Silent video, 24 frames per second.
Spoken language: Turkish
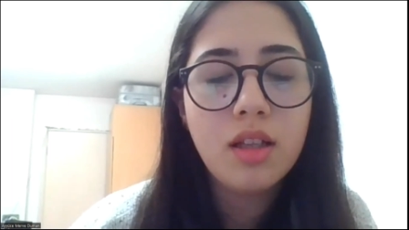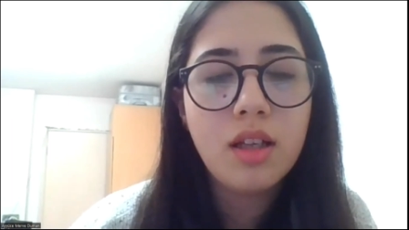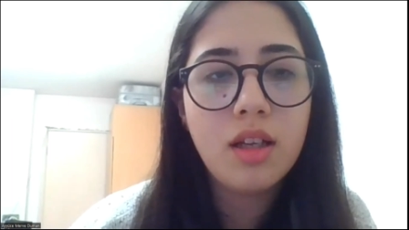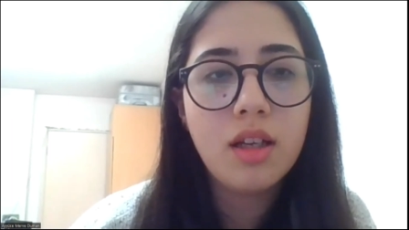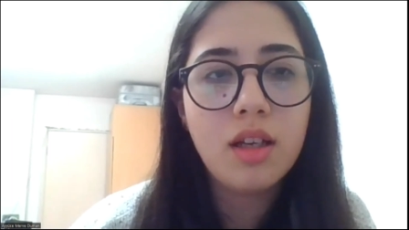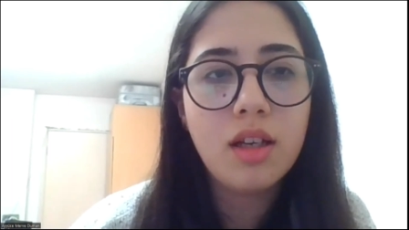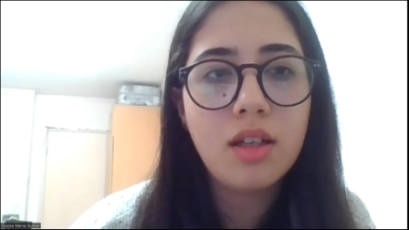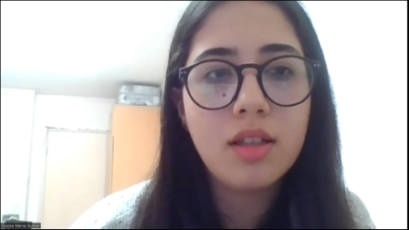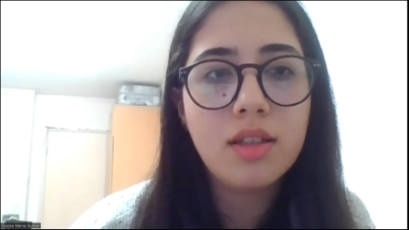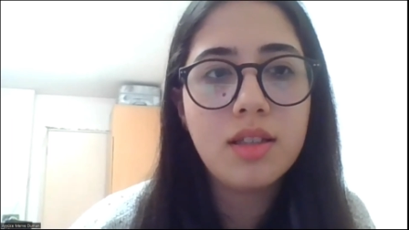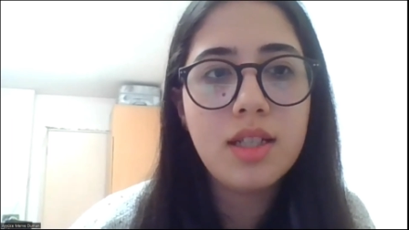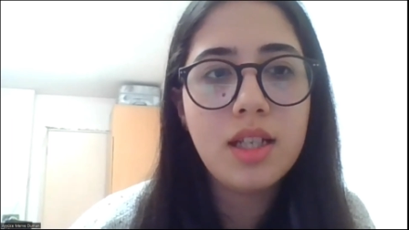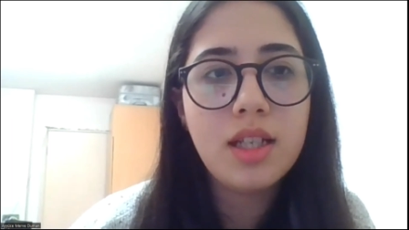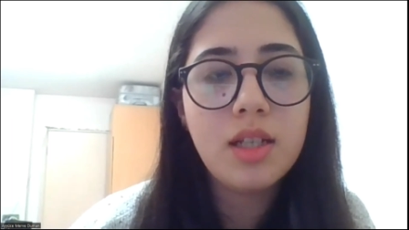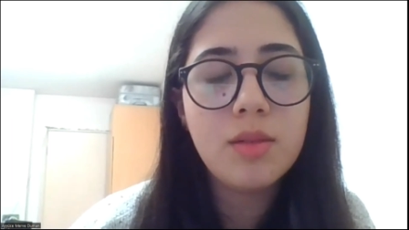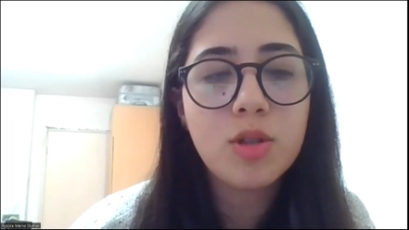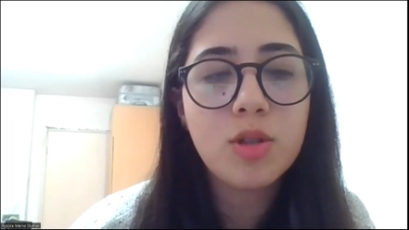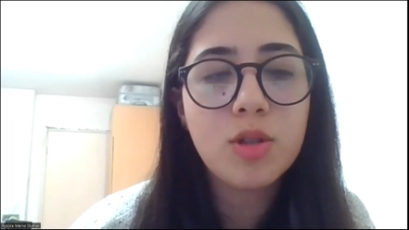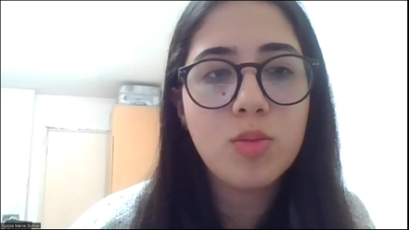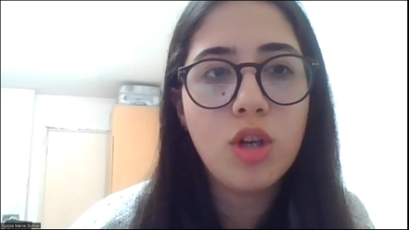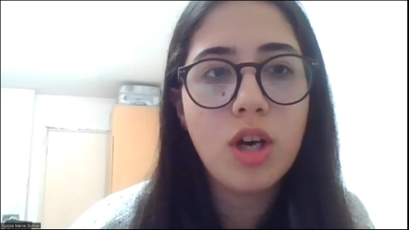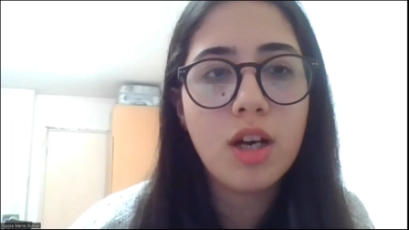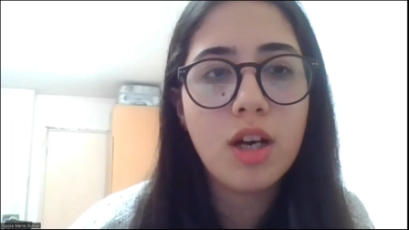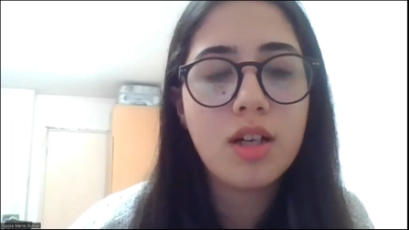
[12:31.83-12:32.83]
E,
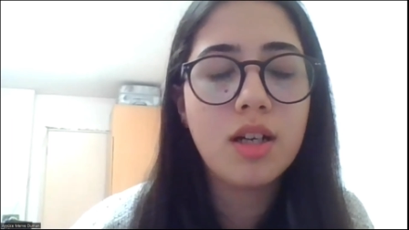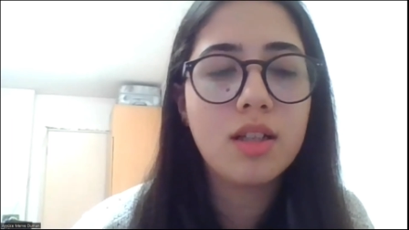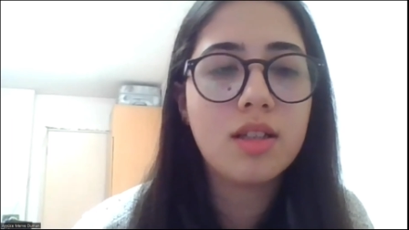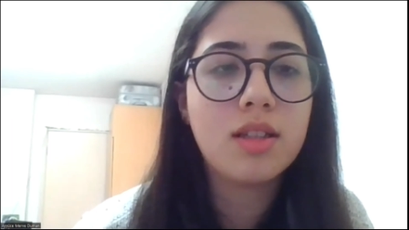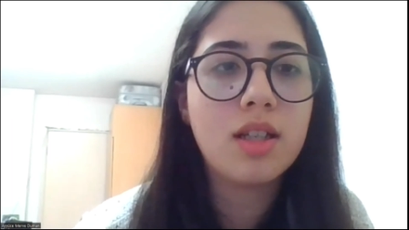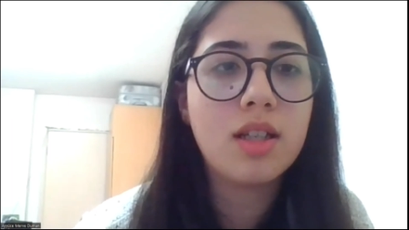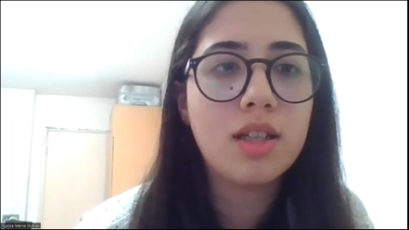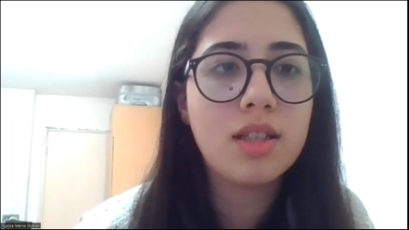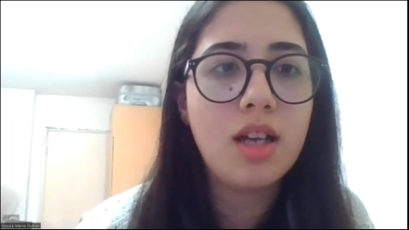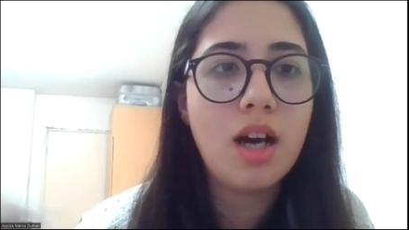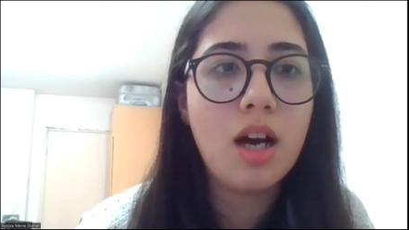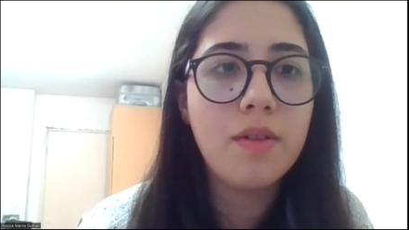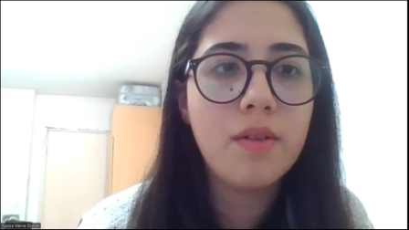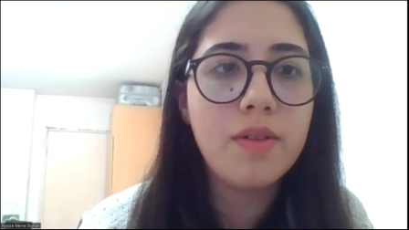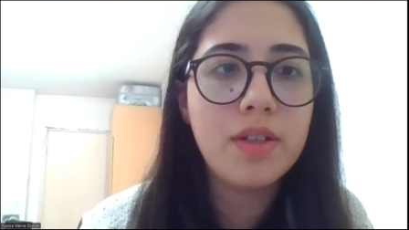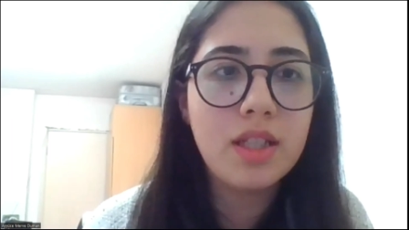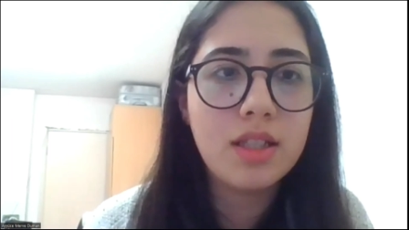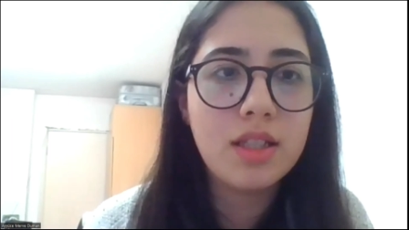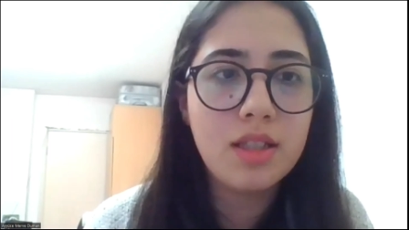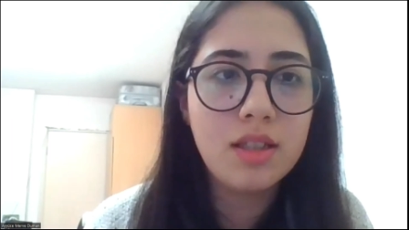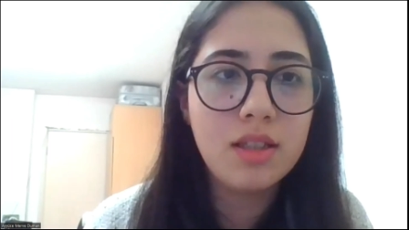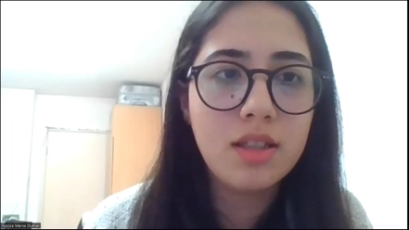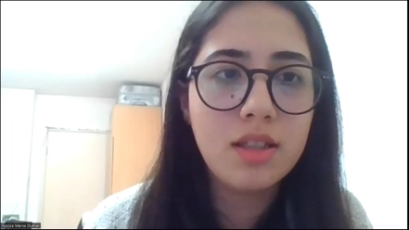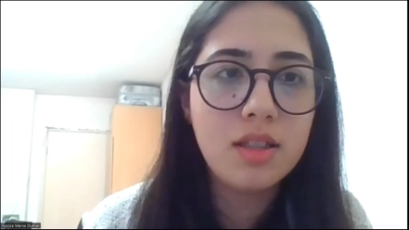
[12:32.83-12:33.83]
diyelim ki mülakatlara
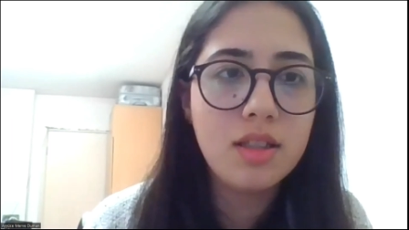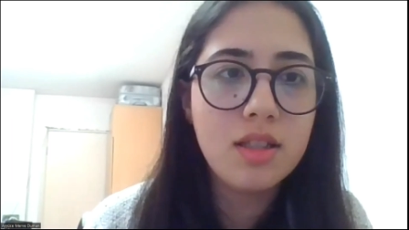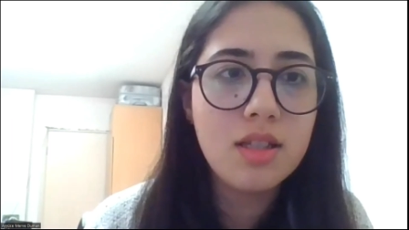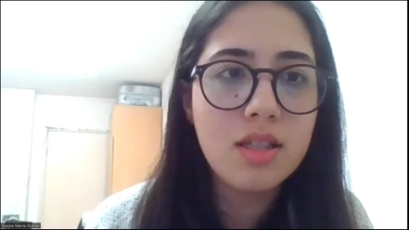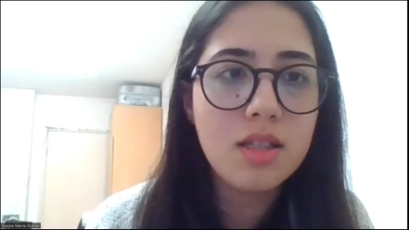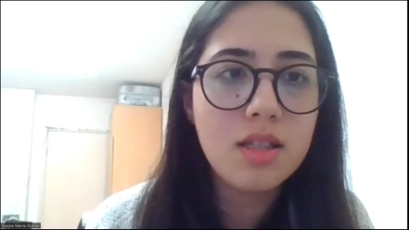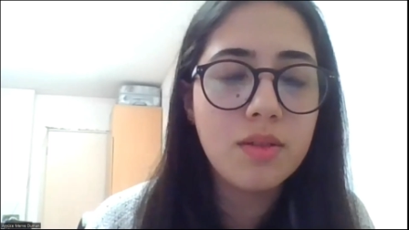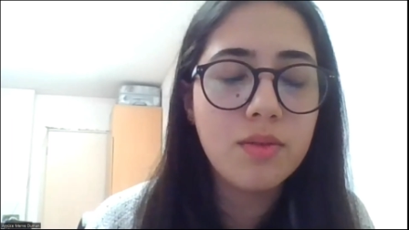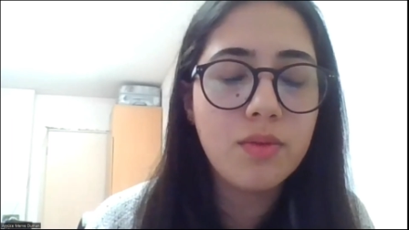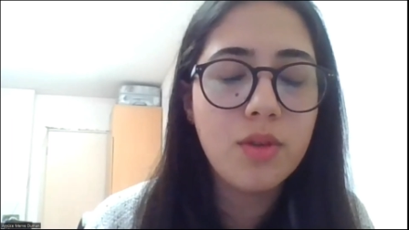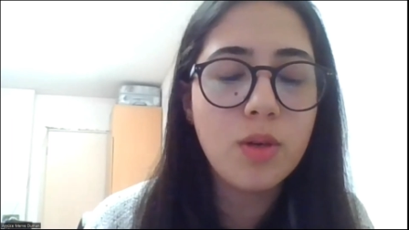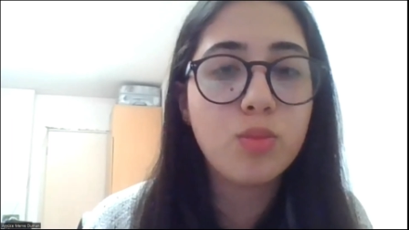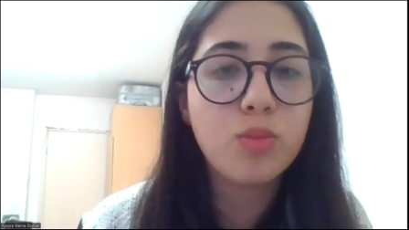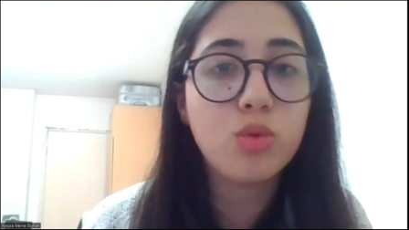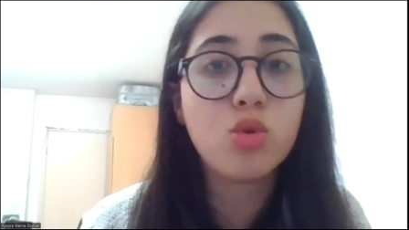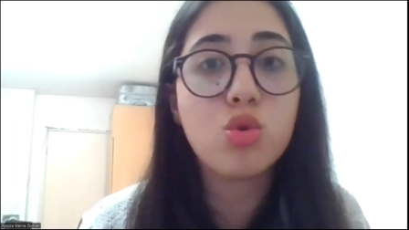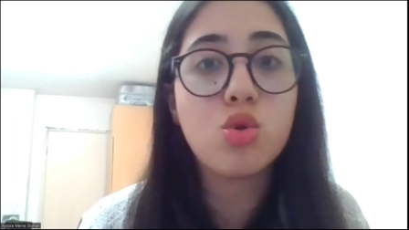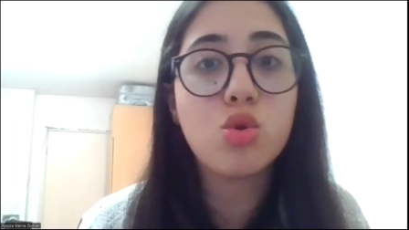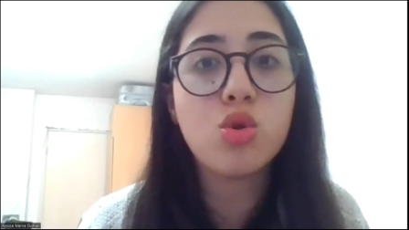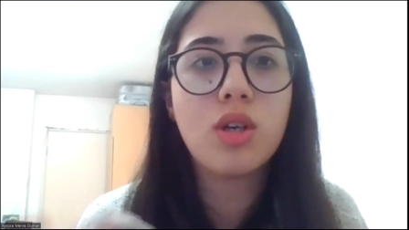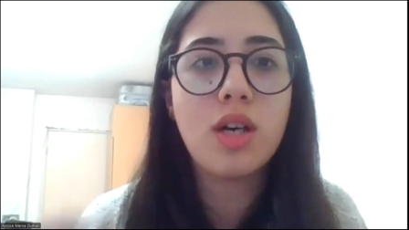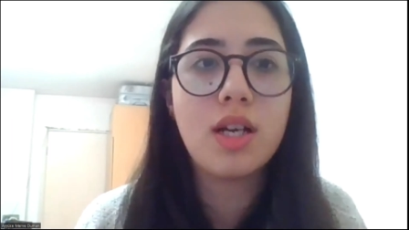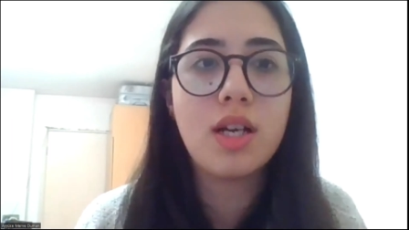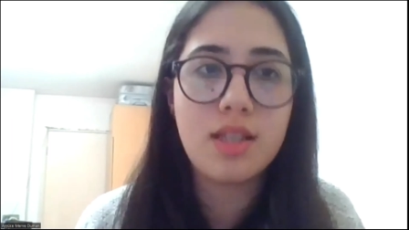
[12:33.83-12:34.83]
davet edildiniz ve
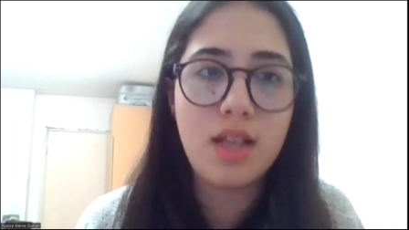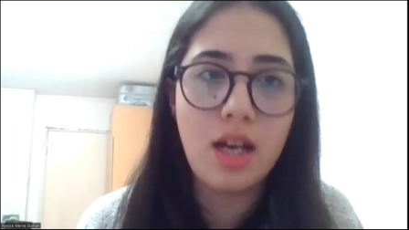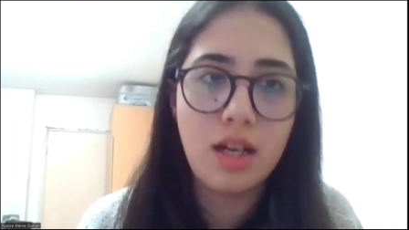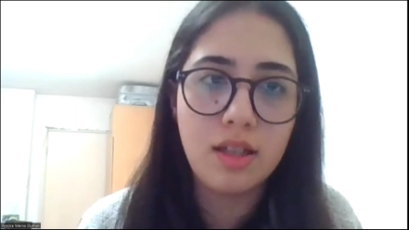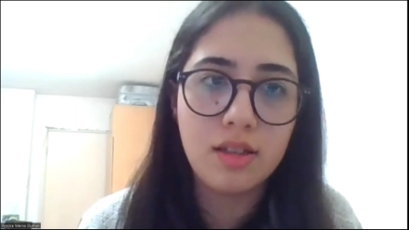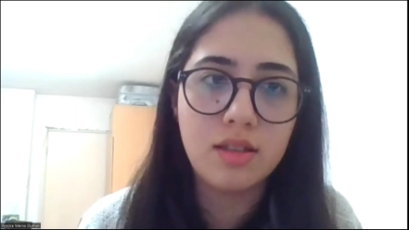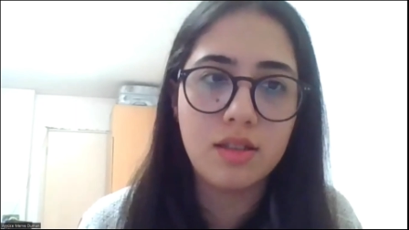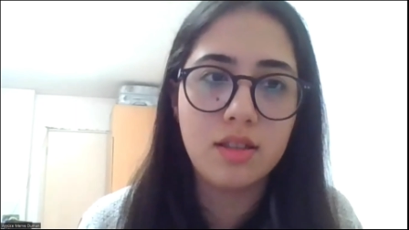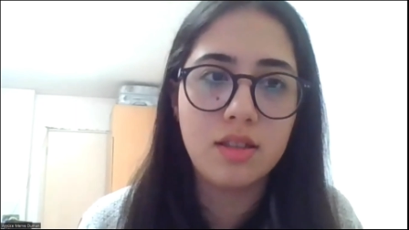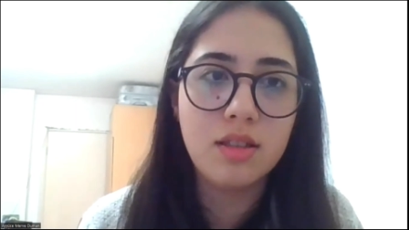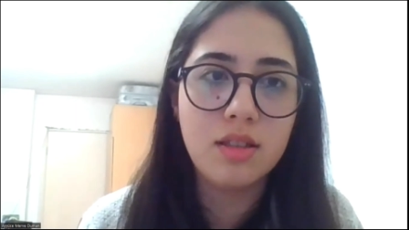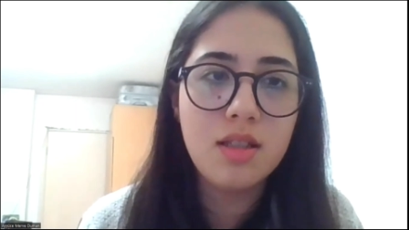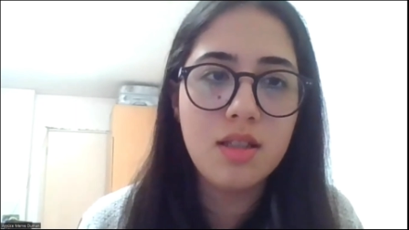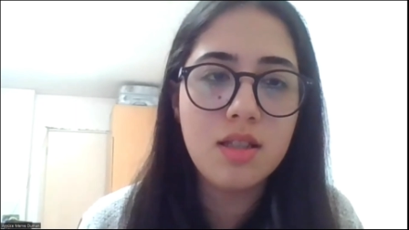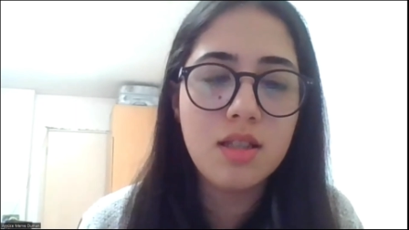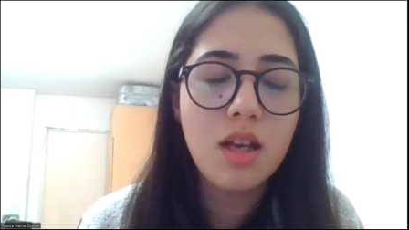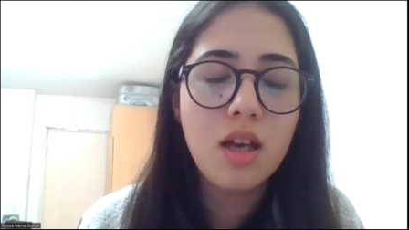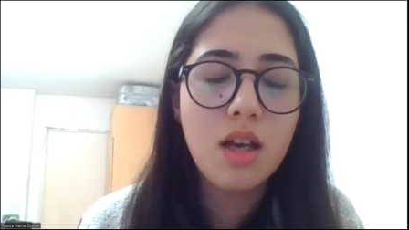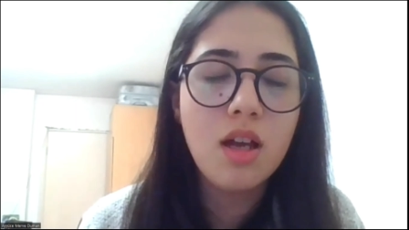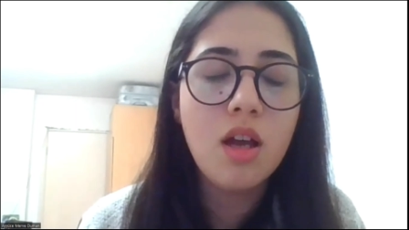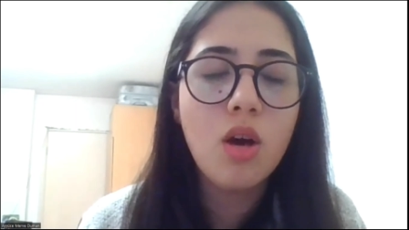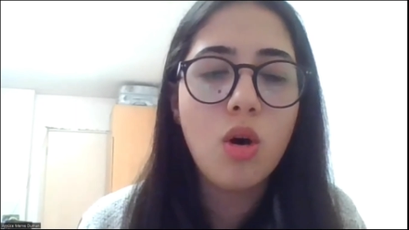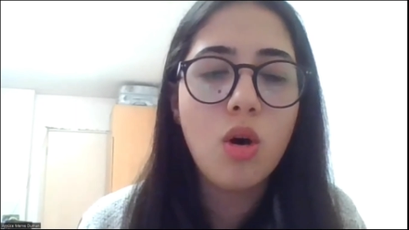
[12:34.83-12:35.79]
bursu kazandığınız